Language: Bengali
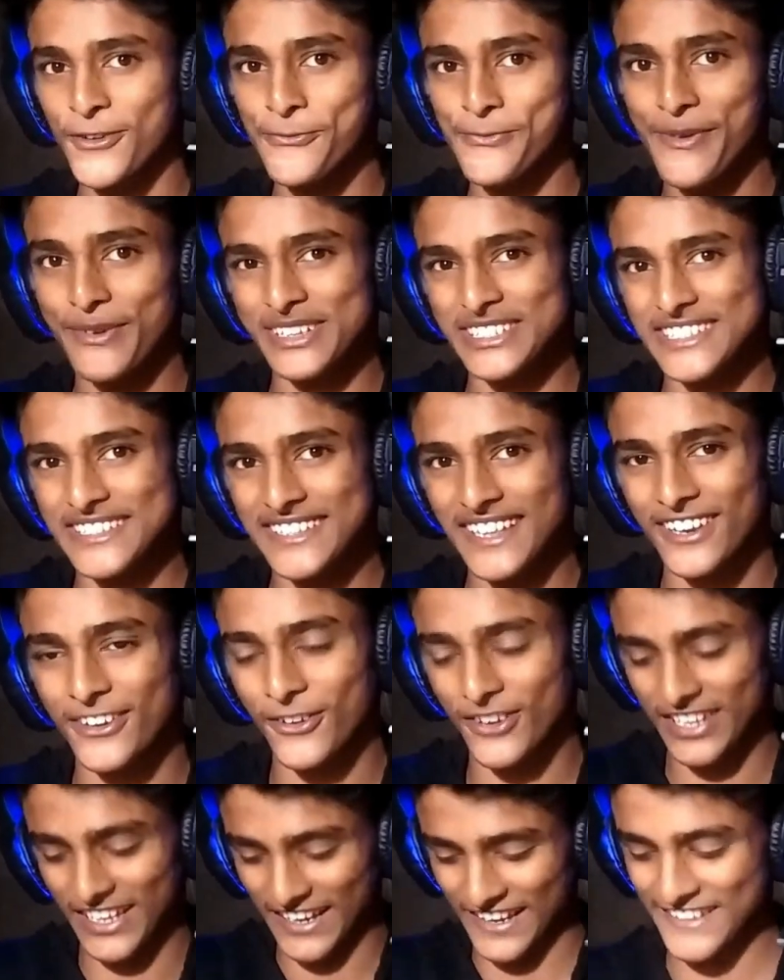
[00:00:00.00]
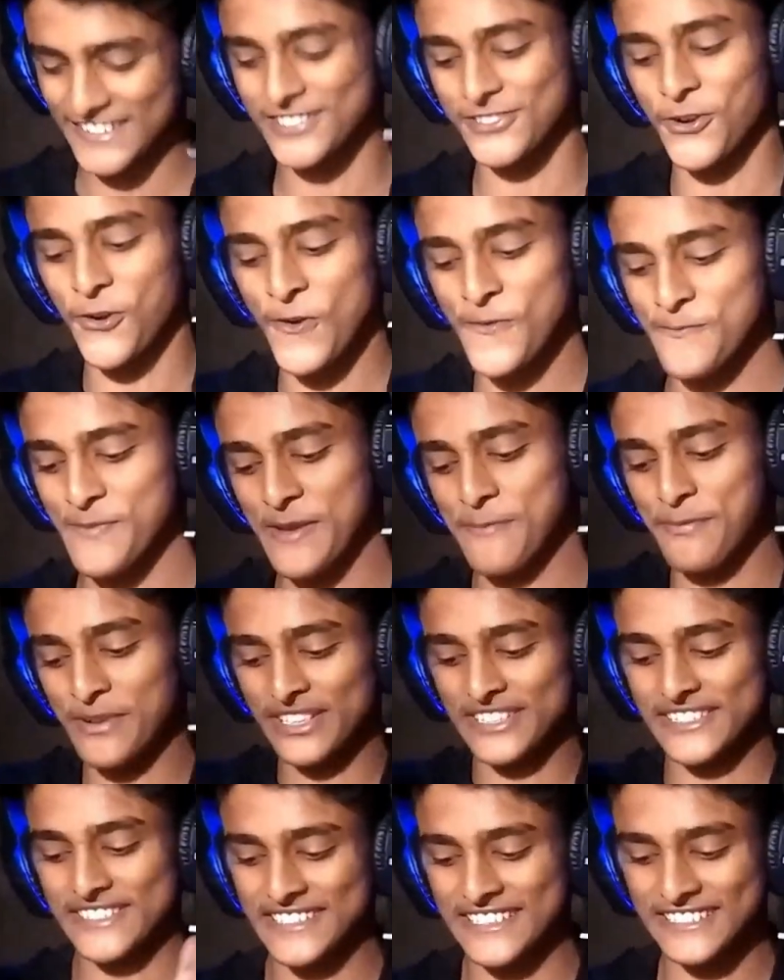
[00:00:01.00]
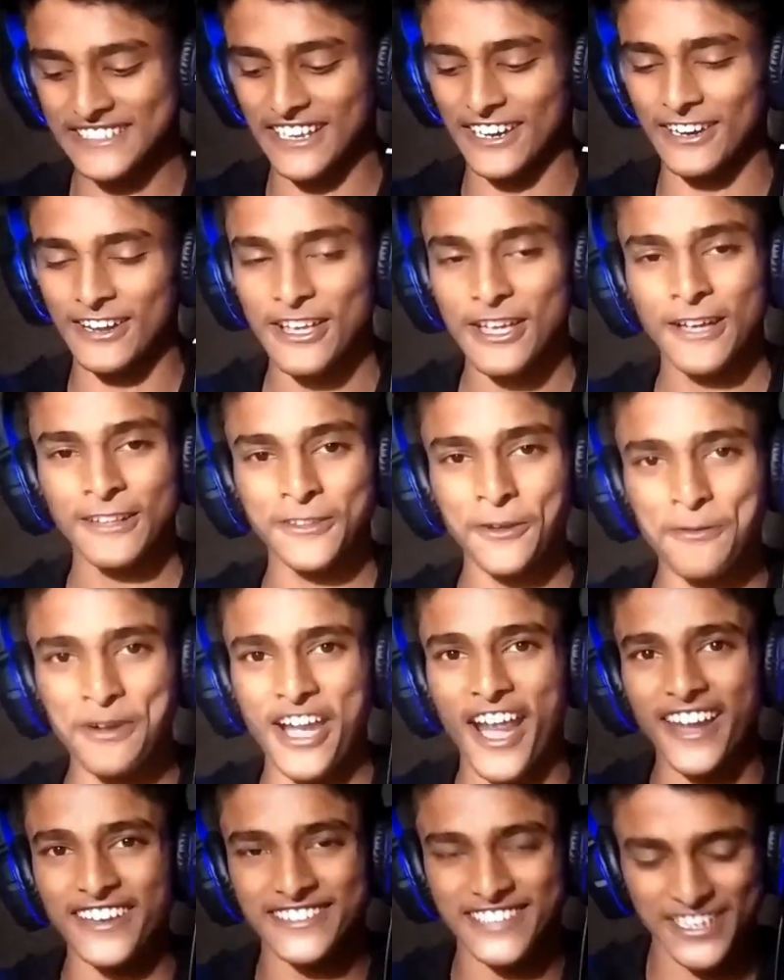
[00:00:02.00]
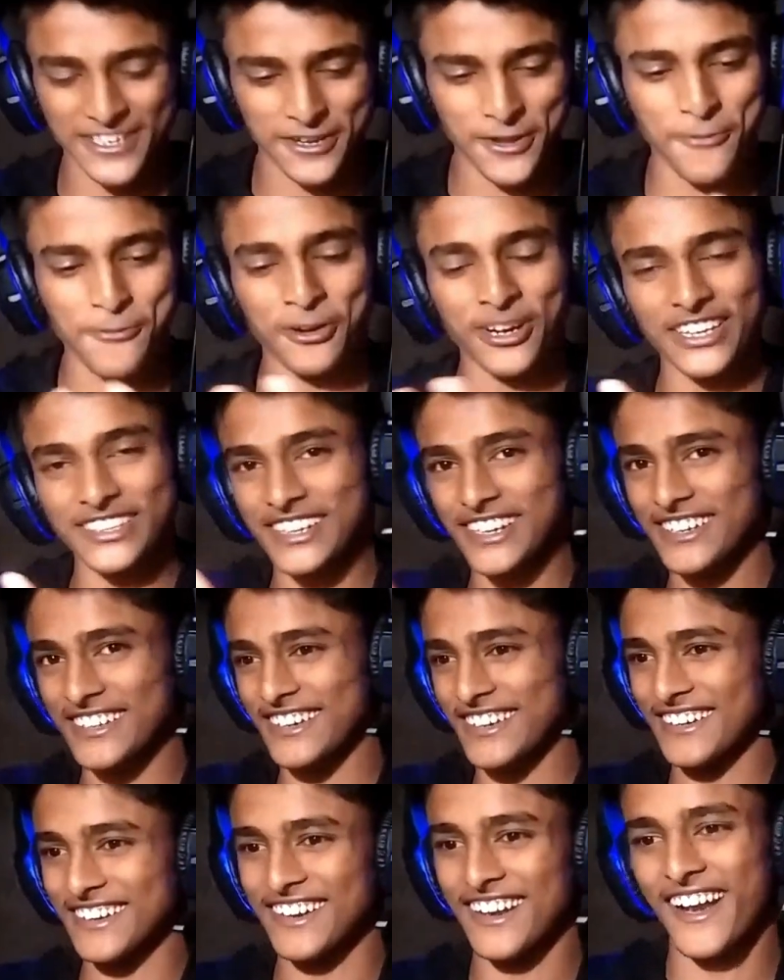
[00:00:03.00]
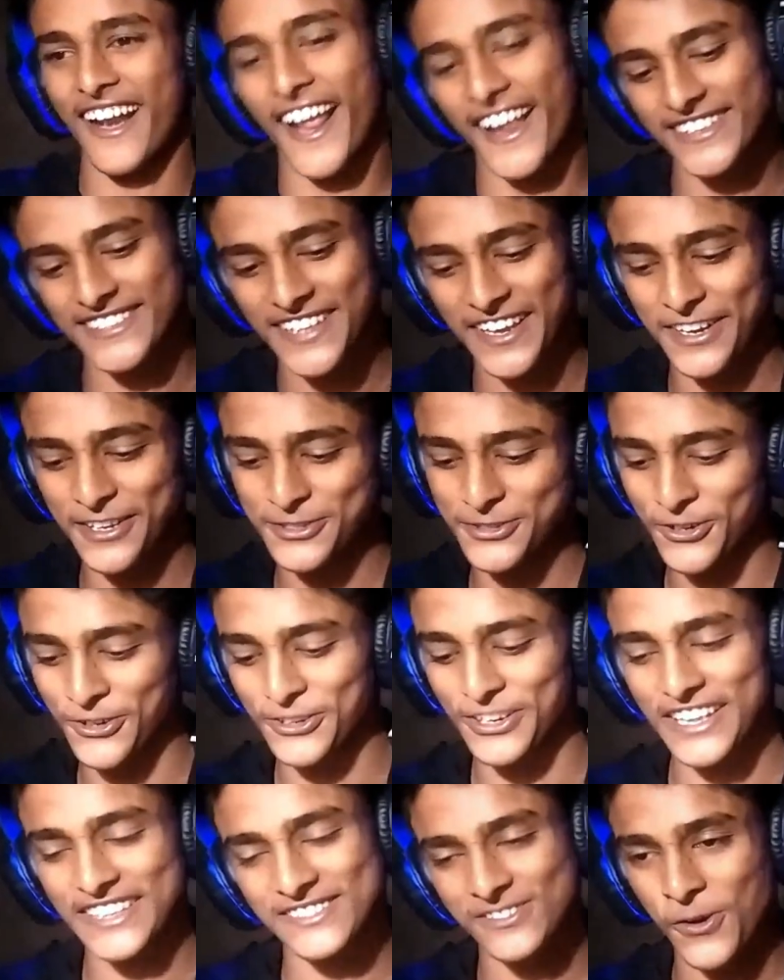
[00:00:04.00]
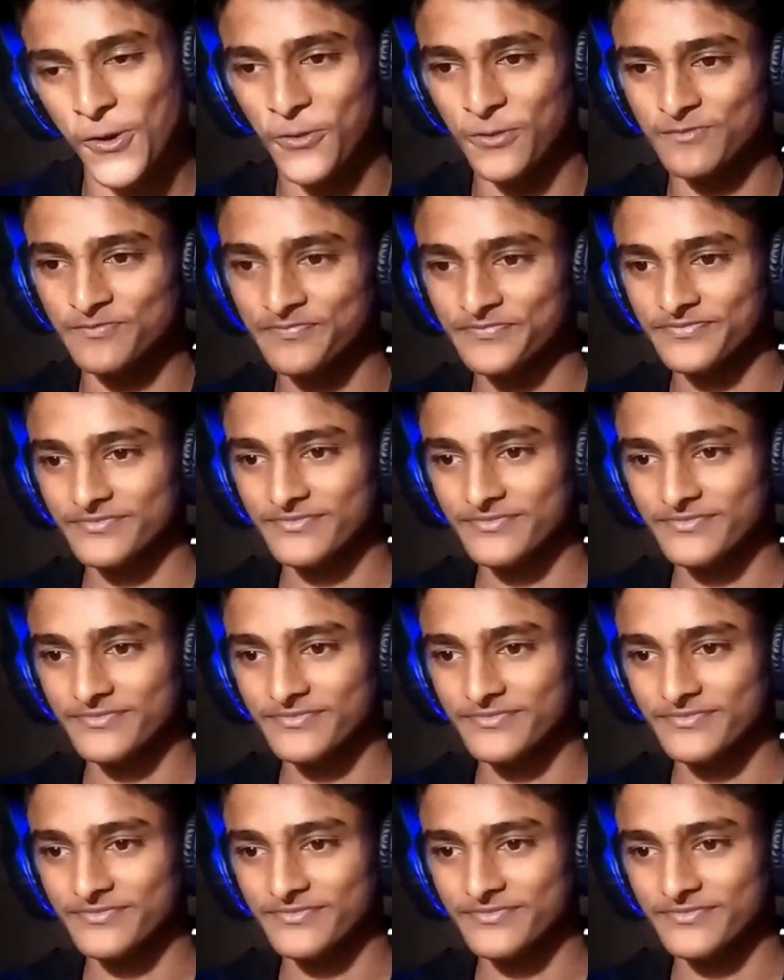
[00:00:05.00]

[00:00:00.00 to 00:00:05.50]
স্টোন পেপার সিজার করা যাক স্টোন পেপার সিজার তো আমি রাইট সাইডে যাবো কাট কাট কাট কাট রাইট সাইডে চলো লেটস গো